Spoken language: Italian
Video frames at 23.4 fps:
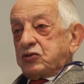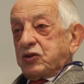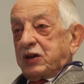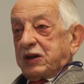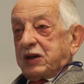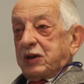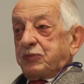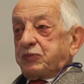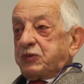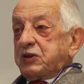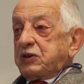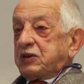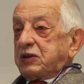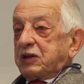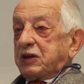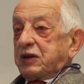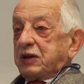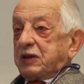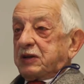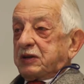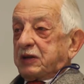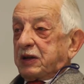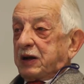Cioè capisci
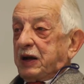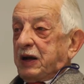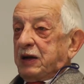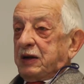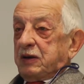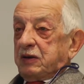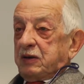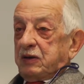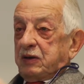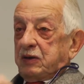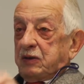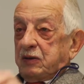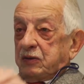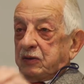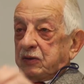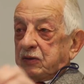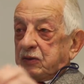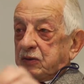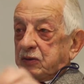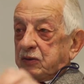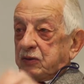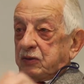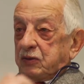che tra
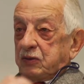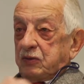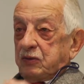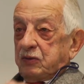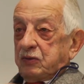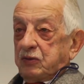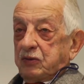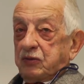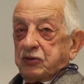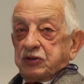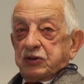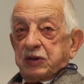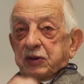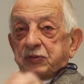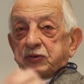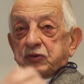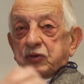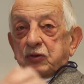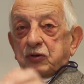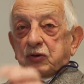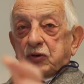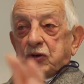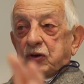uno
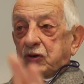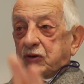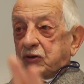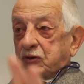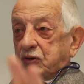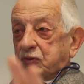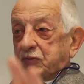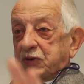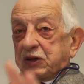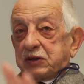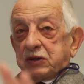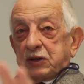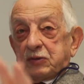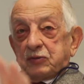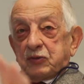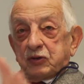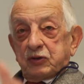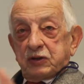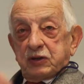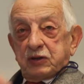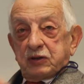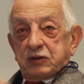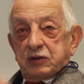streptococco
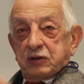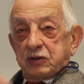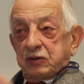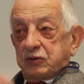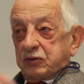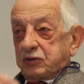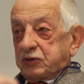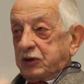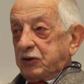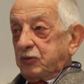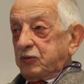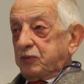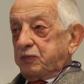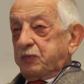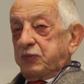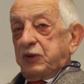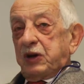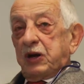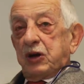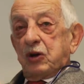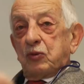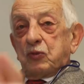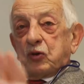betemolitico, tra un
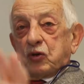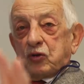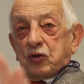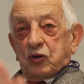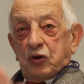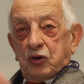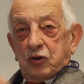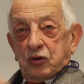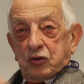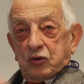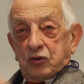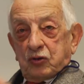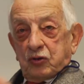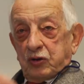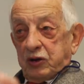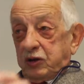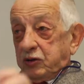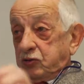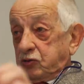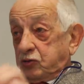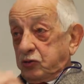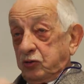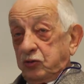pneumococco,
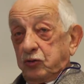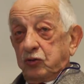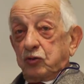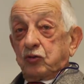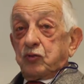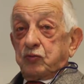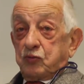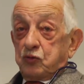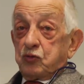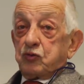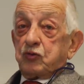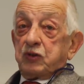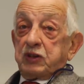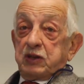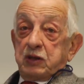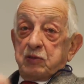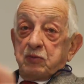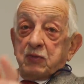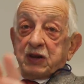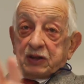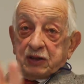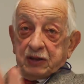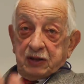che sono comunque
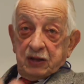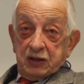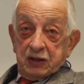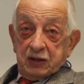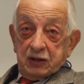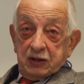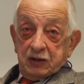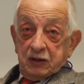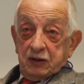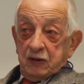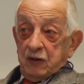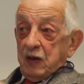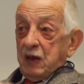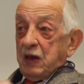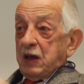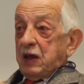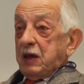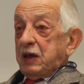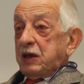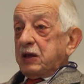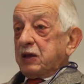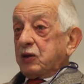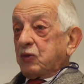dei batteri,
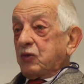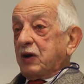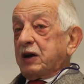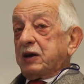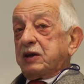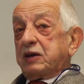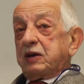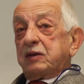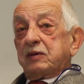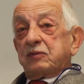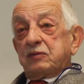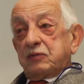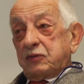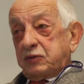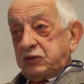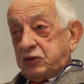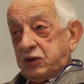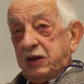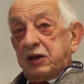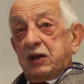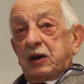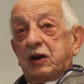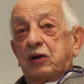i quali
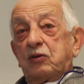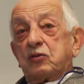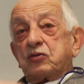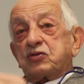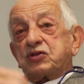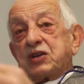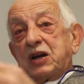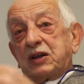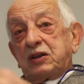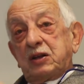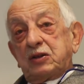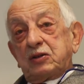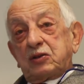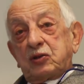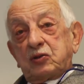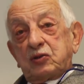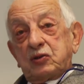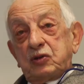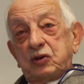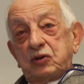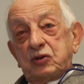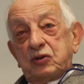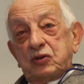erano già dentro
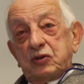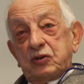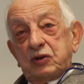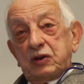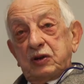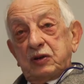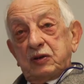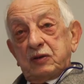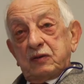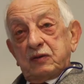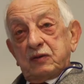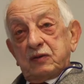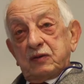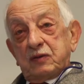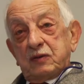di noi,